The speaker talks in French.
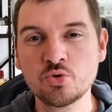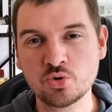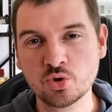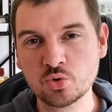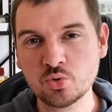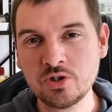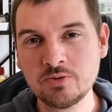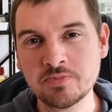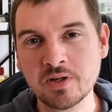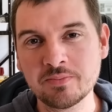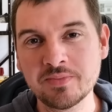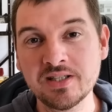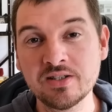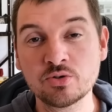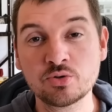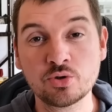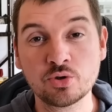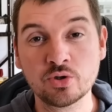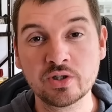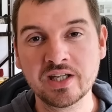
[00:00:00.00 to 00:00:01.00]
Surtout, il te permet
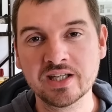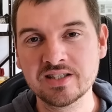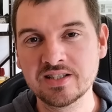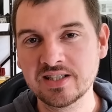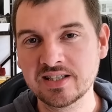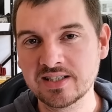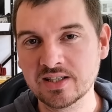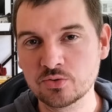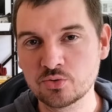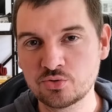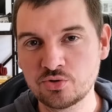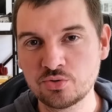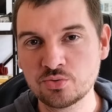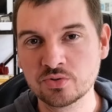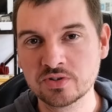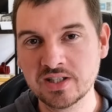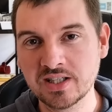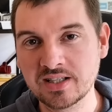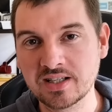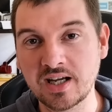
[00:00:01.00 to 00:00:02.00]
de regarder la carte dessus de ton
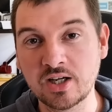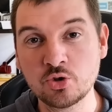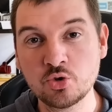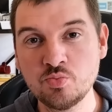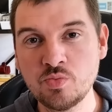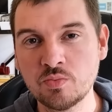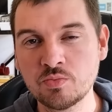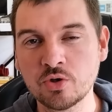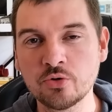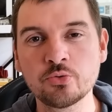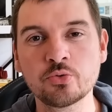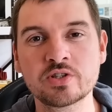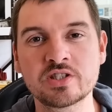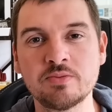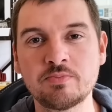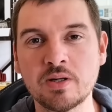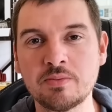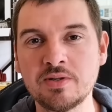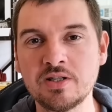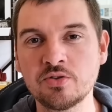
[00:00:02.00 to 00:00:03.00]
deck à tout moment, donc c'est
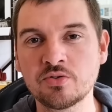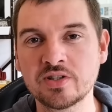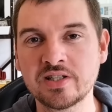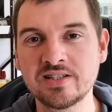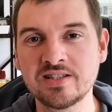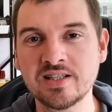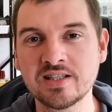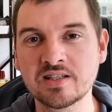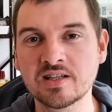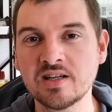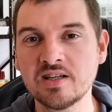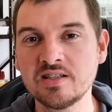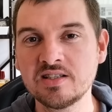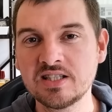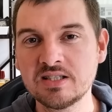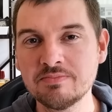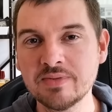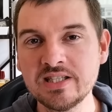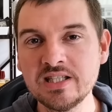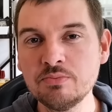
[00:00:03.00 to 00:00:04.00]
pas mal dans les decks
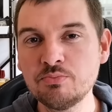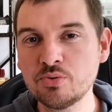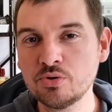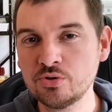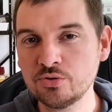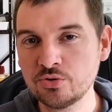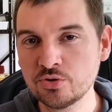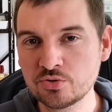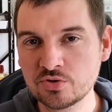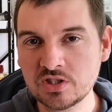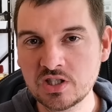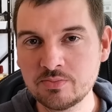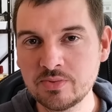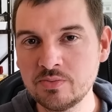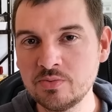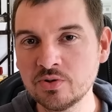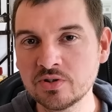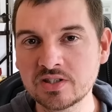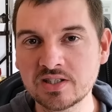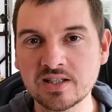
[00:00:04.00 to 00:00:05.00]
qui manipulent le dessus de la
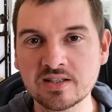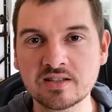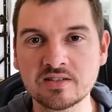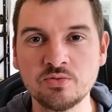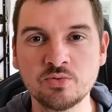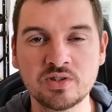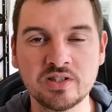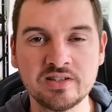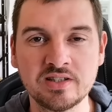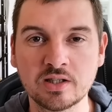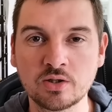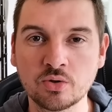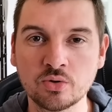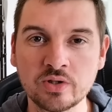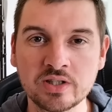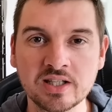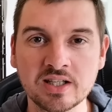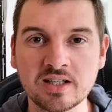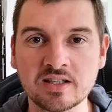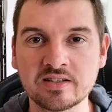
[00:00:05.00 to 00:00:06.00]
bibliothèque, donc les decks
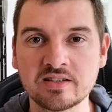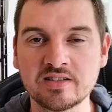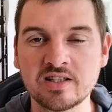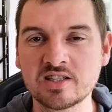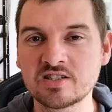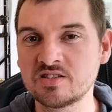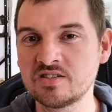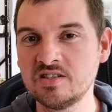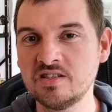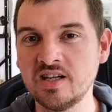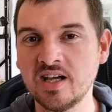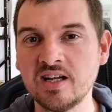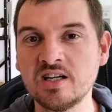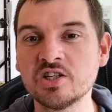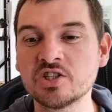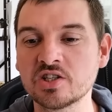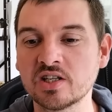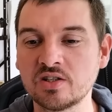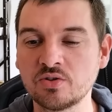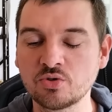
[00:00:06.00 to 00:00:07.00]
regard, les decks style
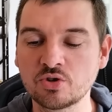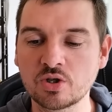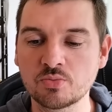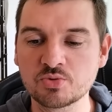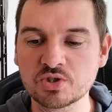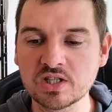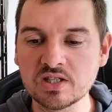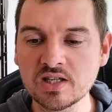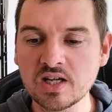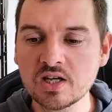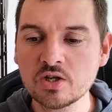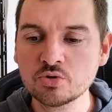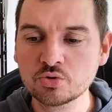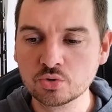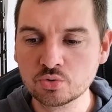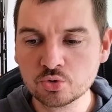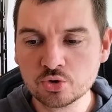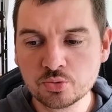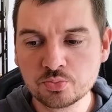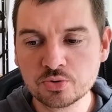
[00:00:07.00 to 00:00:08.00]
Elcha, des trucs comme ça.
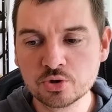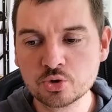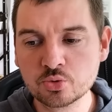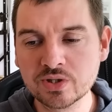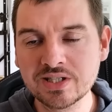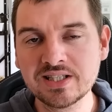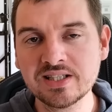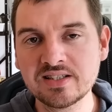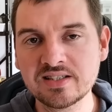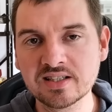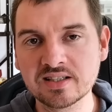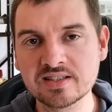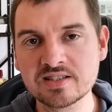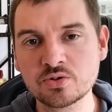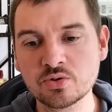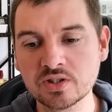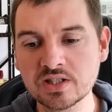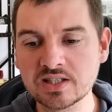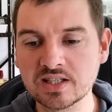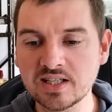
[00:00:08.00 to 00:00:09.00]
Surtout, tu peux jouer les terrains
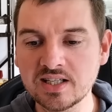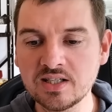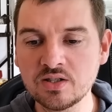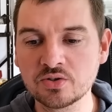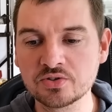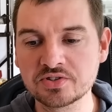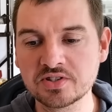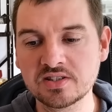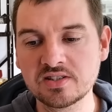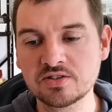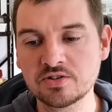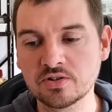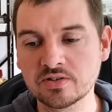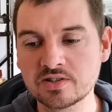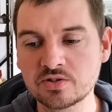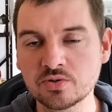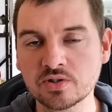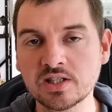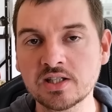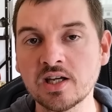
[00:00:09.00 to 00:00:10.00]
historiques et lancer des sorts
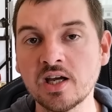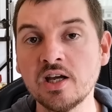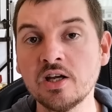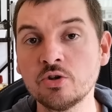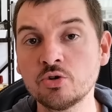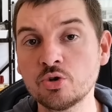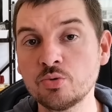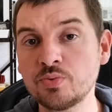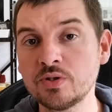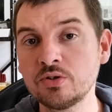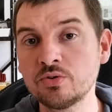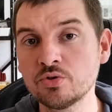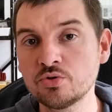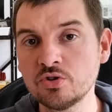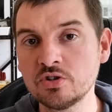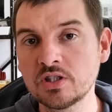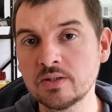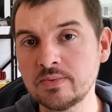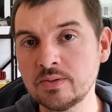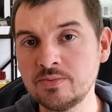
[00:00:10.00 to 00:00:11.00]
historiques depuis le dessus
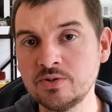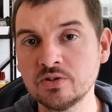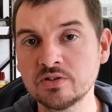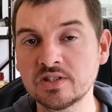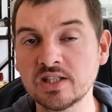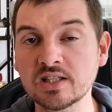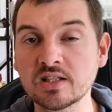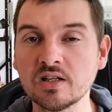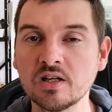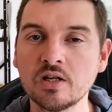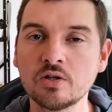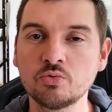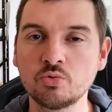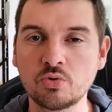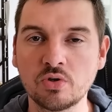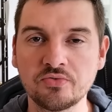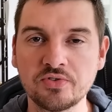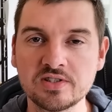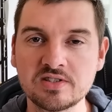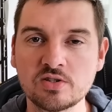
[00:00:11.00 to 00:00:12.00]
de ta bibliothèque. Donc
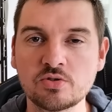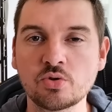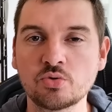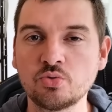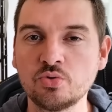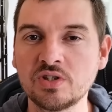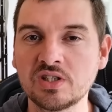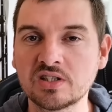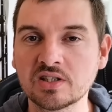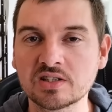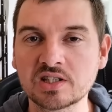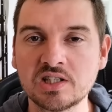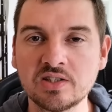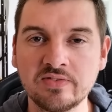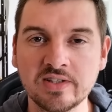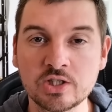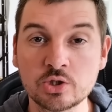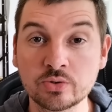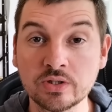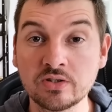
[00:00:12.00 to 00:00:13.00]
en fait, c'est surtout une carte qui
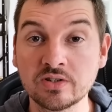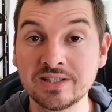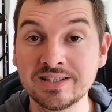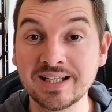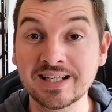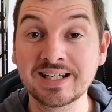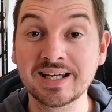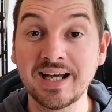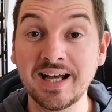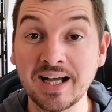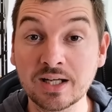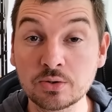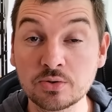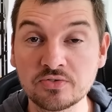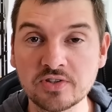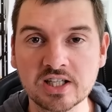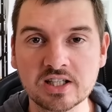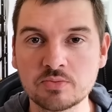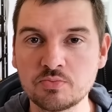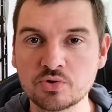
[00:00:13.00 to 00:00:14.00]
va être jouée dans les decks
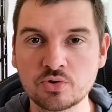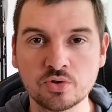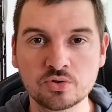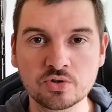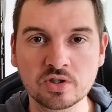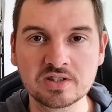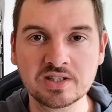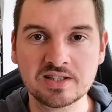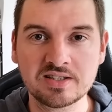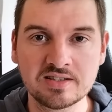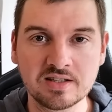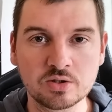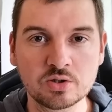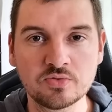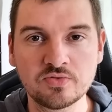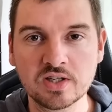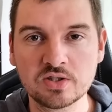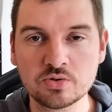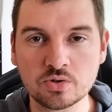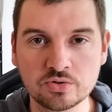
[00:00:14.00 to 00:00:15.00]
artefacts, puisque tant que tu as des
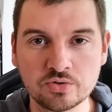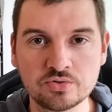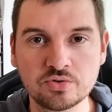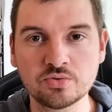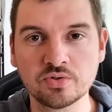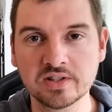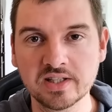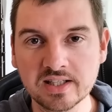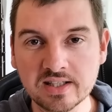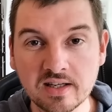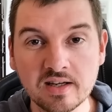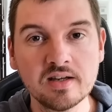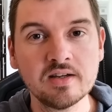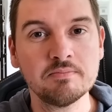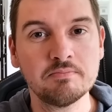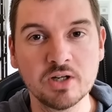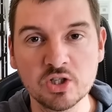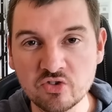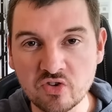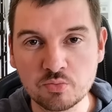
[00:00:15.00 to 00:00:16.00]
artefacts sur le dessus de ton deck,
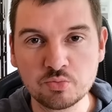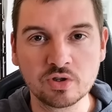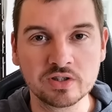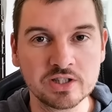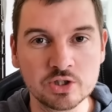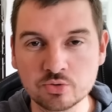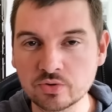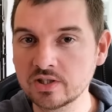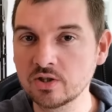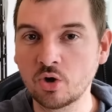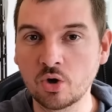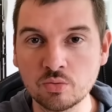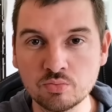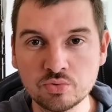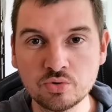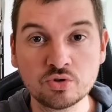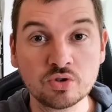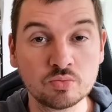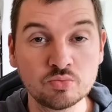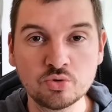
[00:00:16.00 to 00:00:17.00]
bah, tu vas pouvoir les jouer en
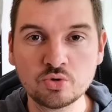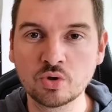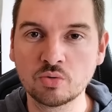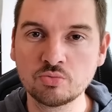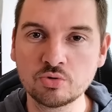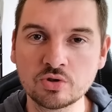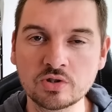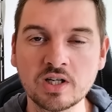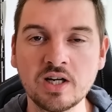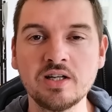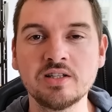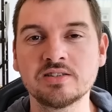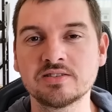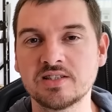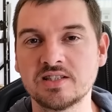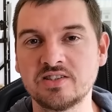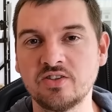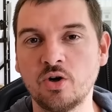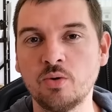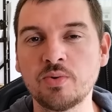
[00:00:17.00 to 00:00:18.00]
boucle, en boucle, en boucle. Ça,
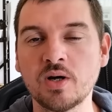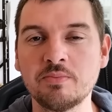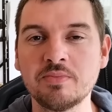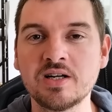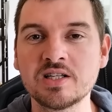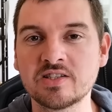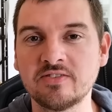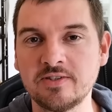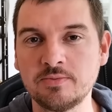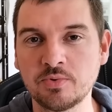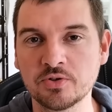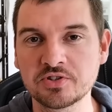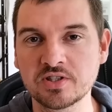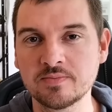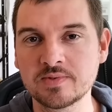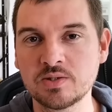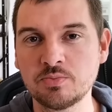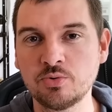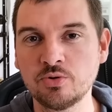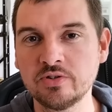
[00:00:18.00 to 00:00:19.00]
ça rend pas mal, ça fait penser un
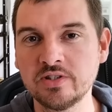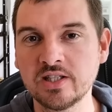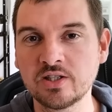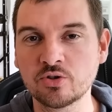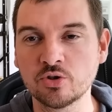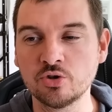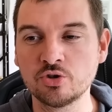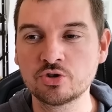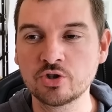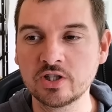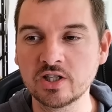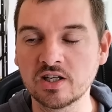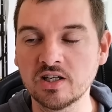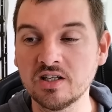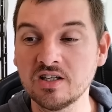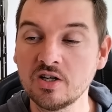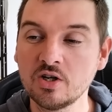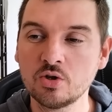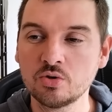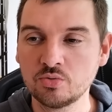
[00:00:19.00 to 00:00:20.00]
petit peu au deck euh,
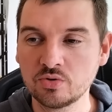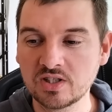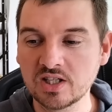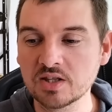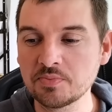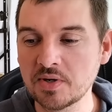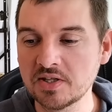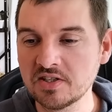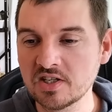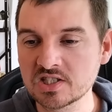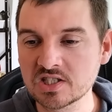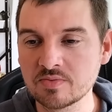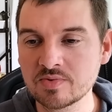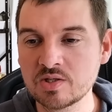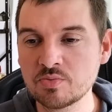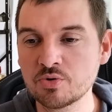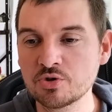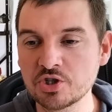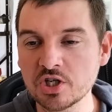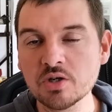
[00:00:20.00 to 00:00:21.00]
Joyra. Donc 4 manas c'est un petit
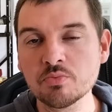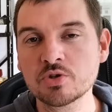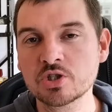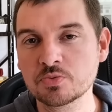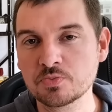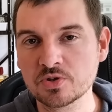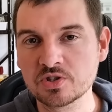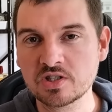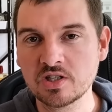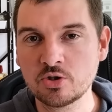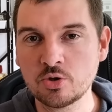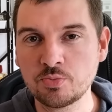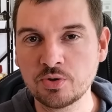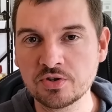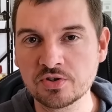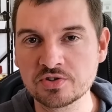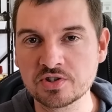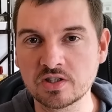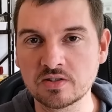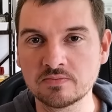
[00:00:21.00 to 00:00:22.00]
peu cher, mais je pense qu'il y a du
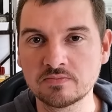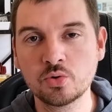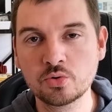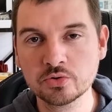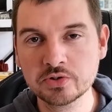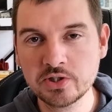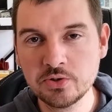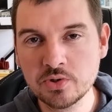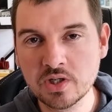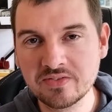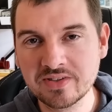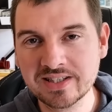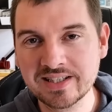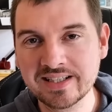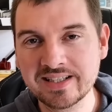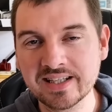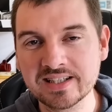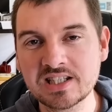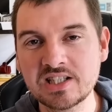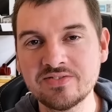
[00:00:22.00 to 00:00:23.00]
potentiel. On continue avec des
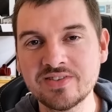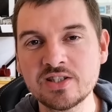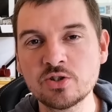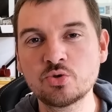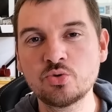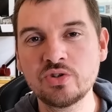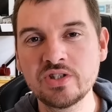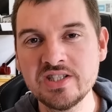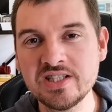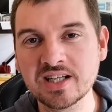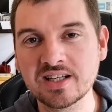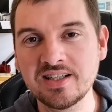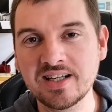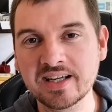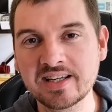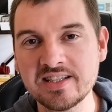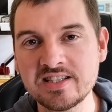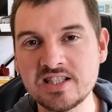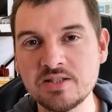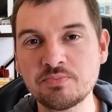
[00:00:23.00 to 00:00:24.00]
cartes qui viennent soutenir
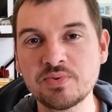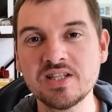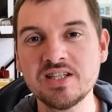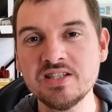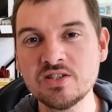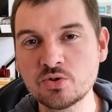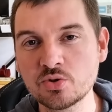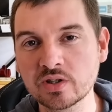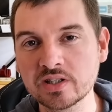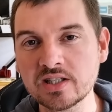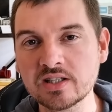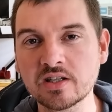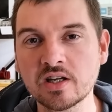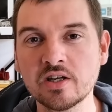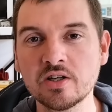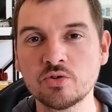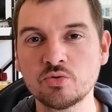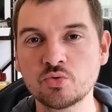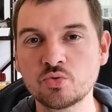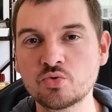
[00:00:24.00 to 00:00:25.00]
l'archétype historique.
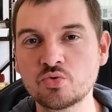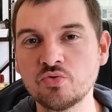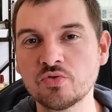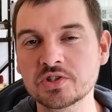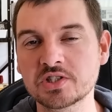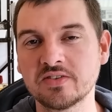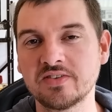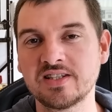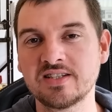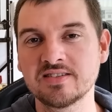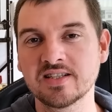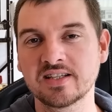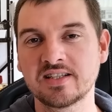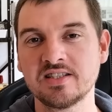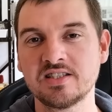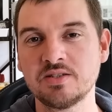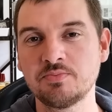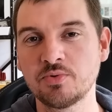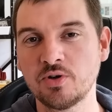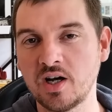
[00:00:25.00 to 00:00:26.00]
Donc souvent, ça va être des
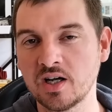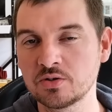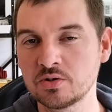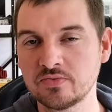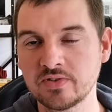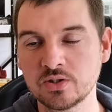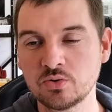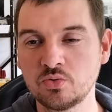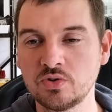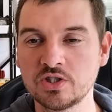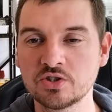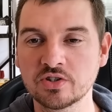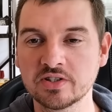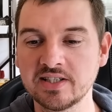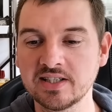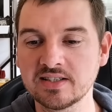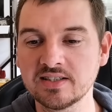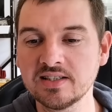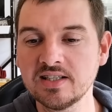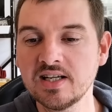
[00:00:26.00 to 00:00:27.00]
archétypes euh, artefacts ou
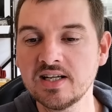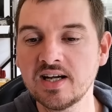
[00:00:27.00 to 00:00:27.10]
légendaires. Hein.